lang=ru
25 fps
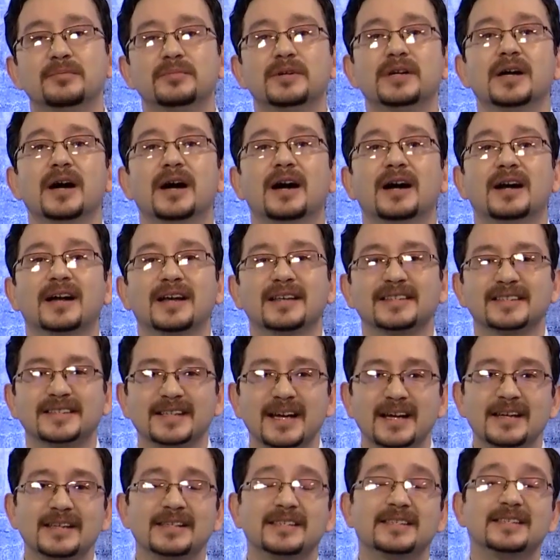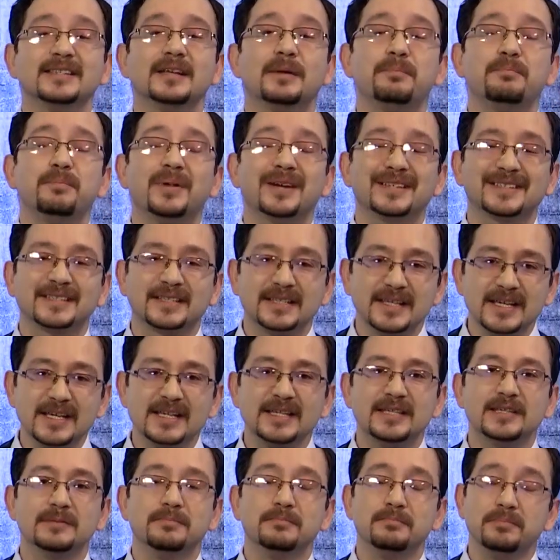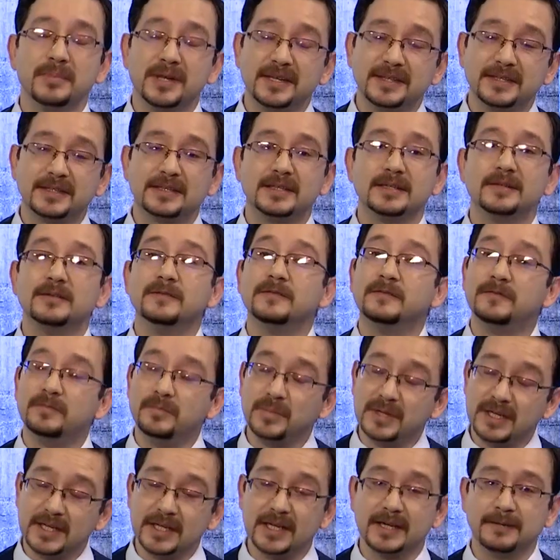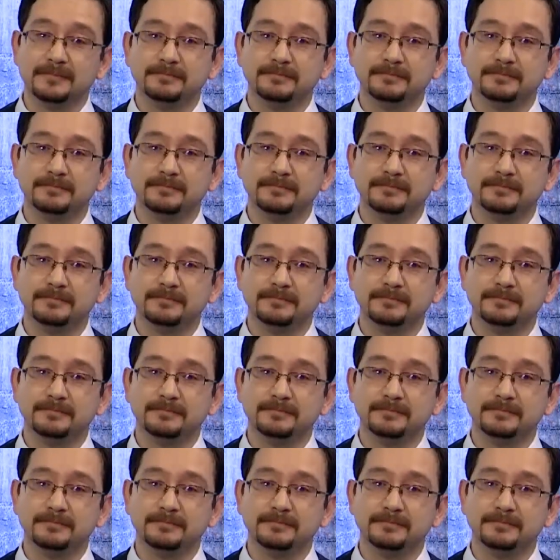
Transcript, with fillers: мы оказались на последнем месте в мире.